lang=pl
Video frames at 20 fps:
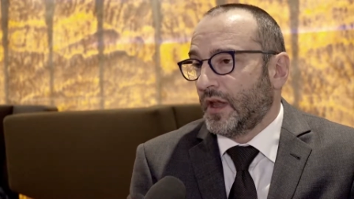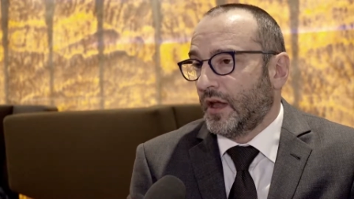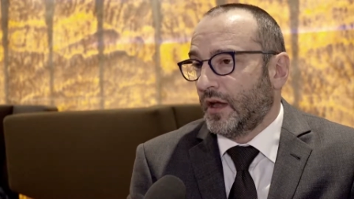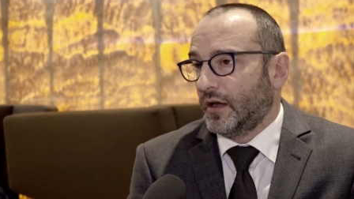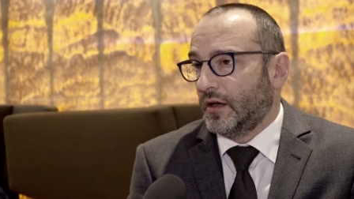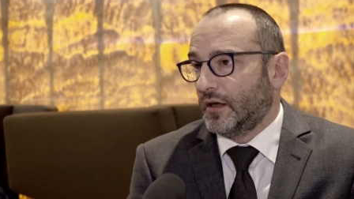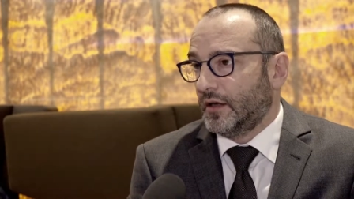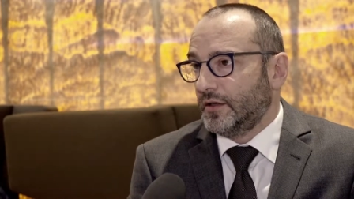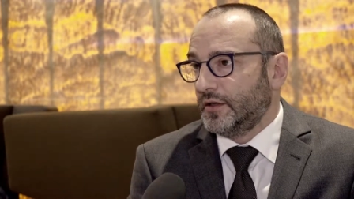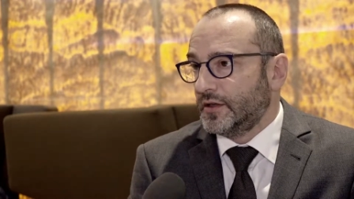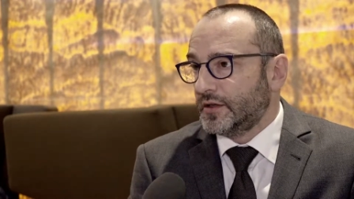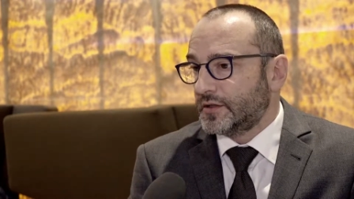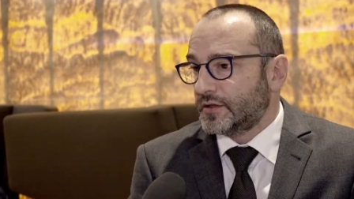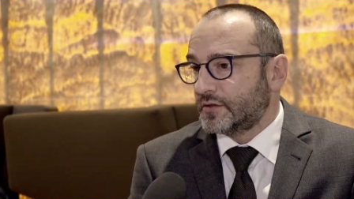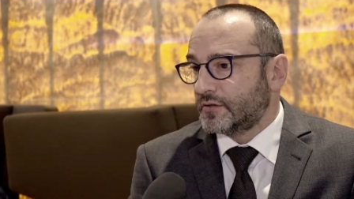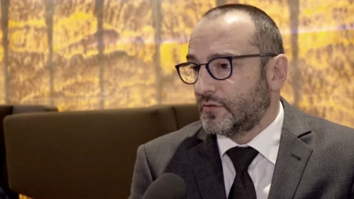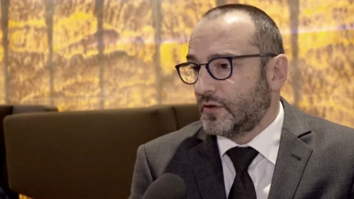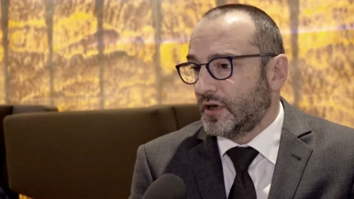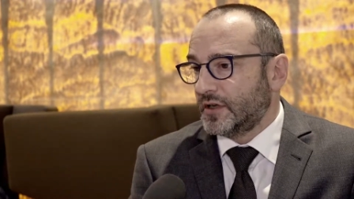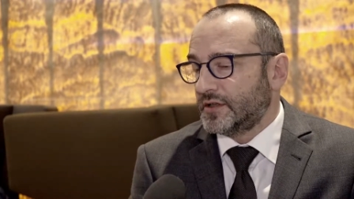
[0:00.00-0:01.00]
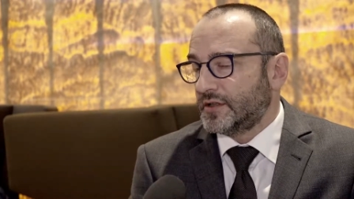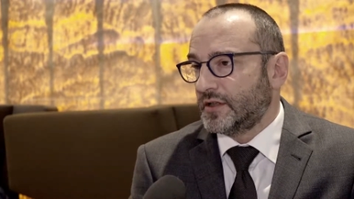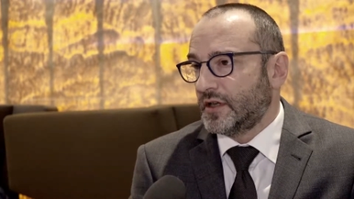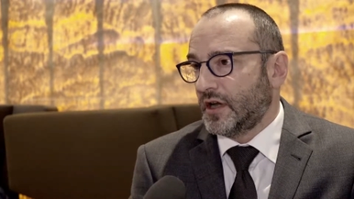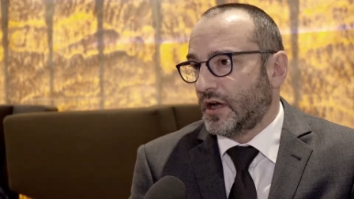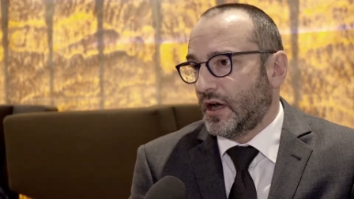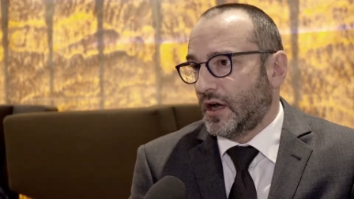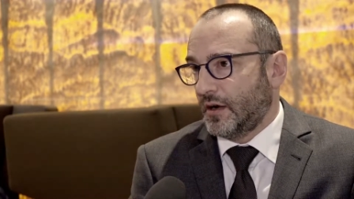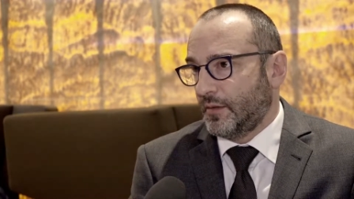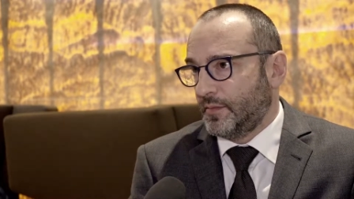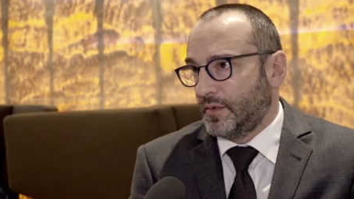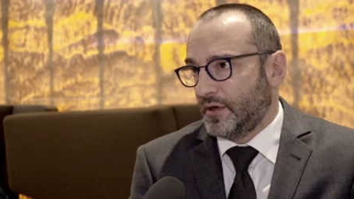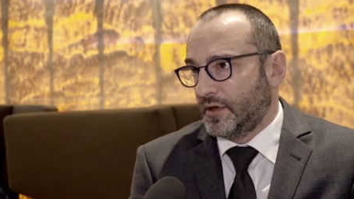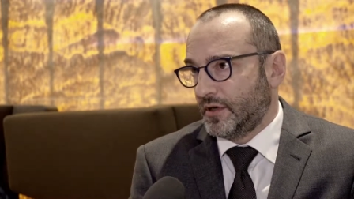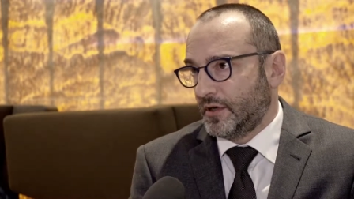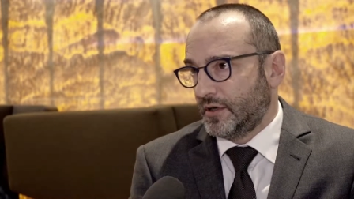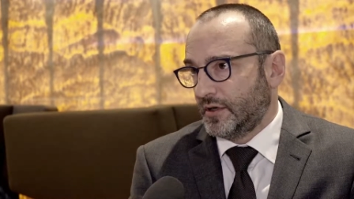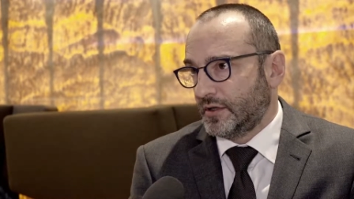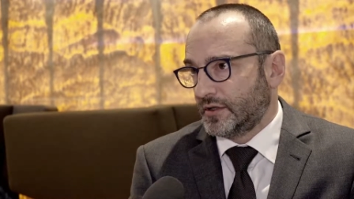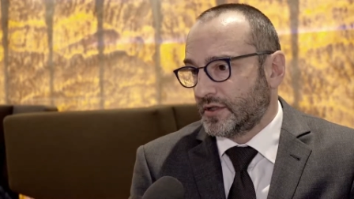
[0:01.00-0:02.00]
e, jest sugestia,
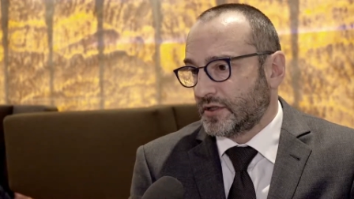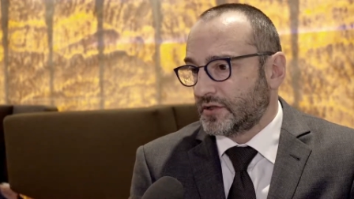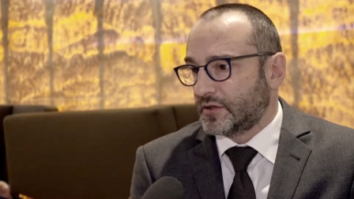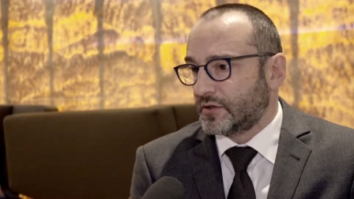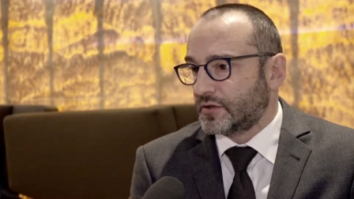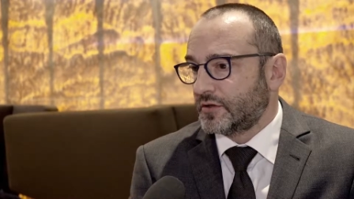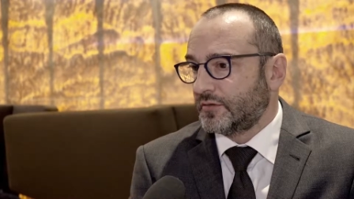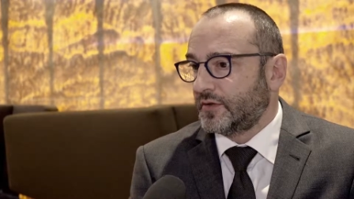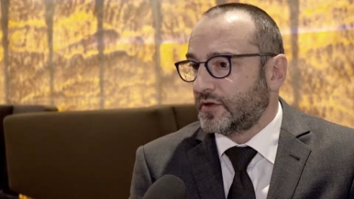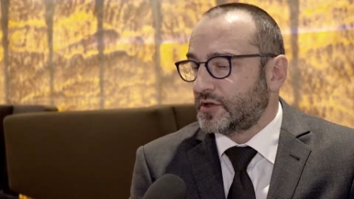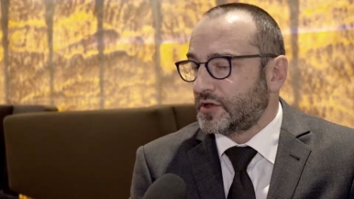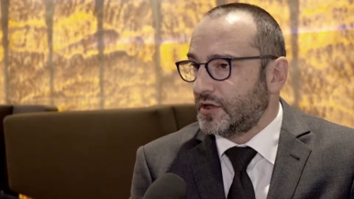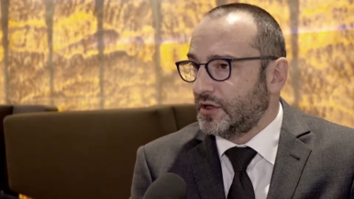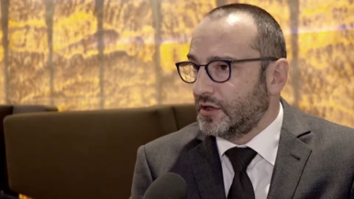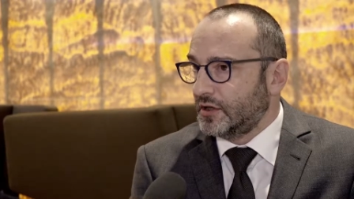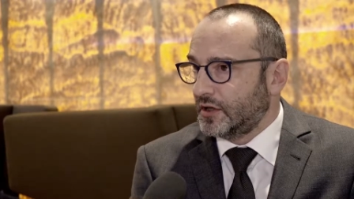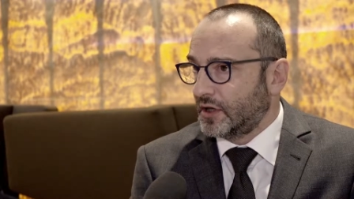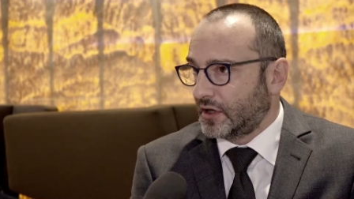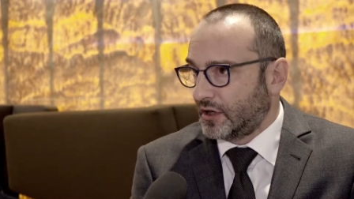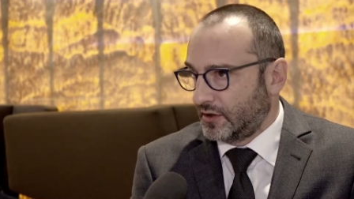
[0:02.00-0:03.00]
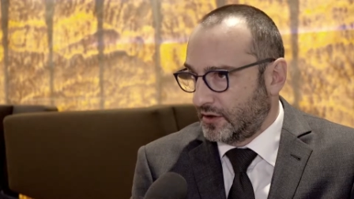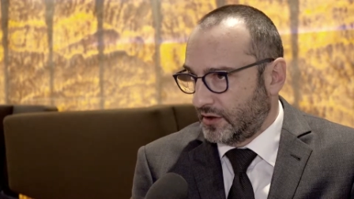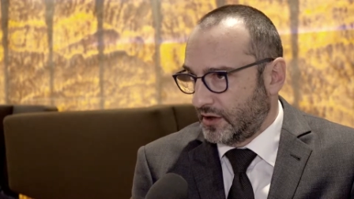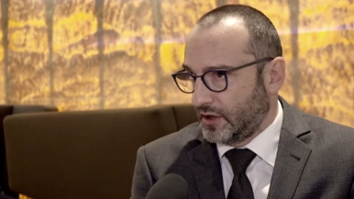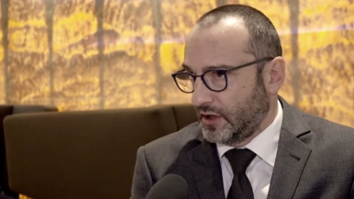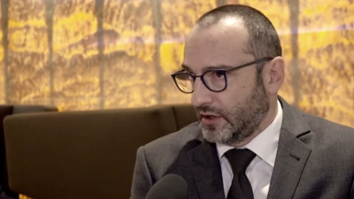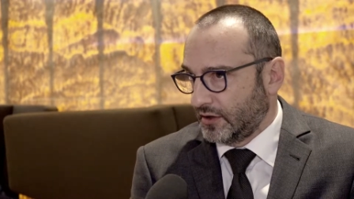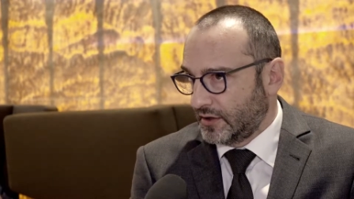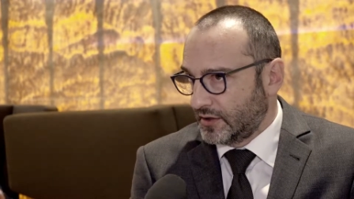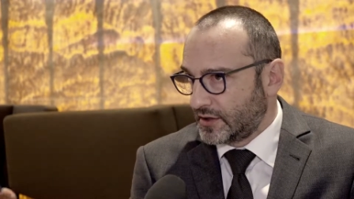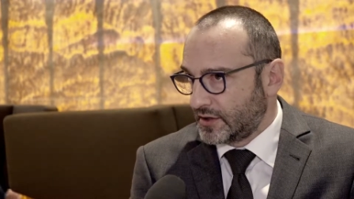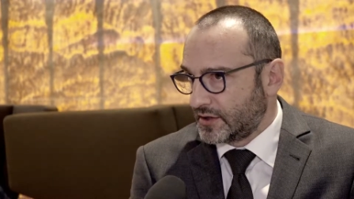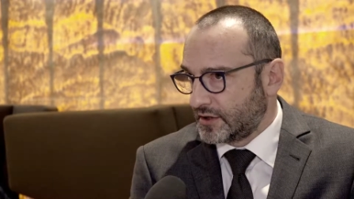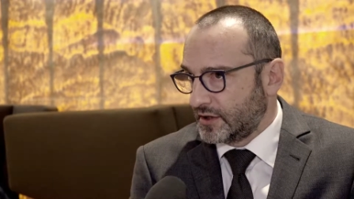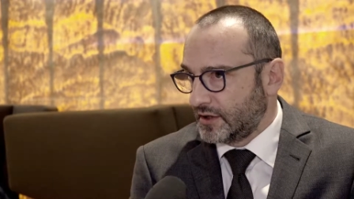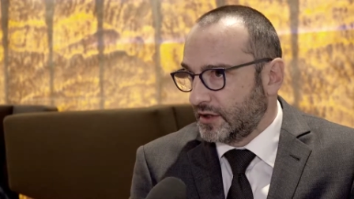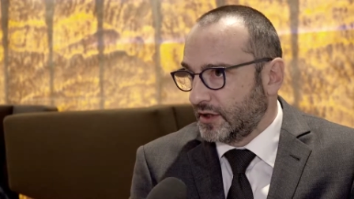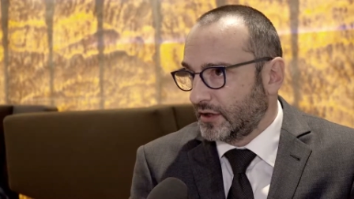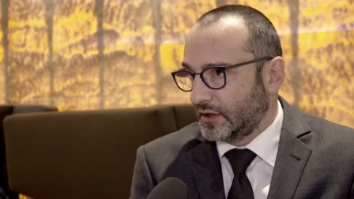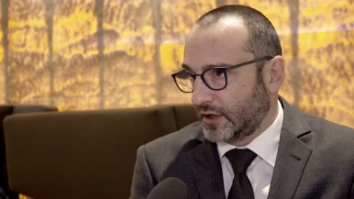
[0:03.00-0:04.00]
aby zastosować inne kryteria
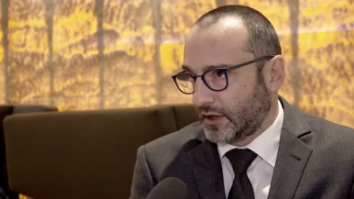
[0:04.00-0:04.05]
decyzyjne,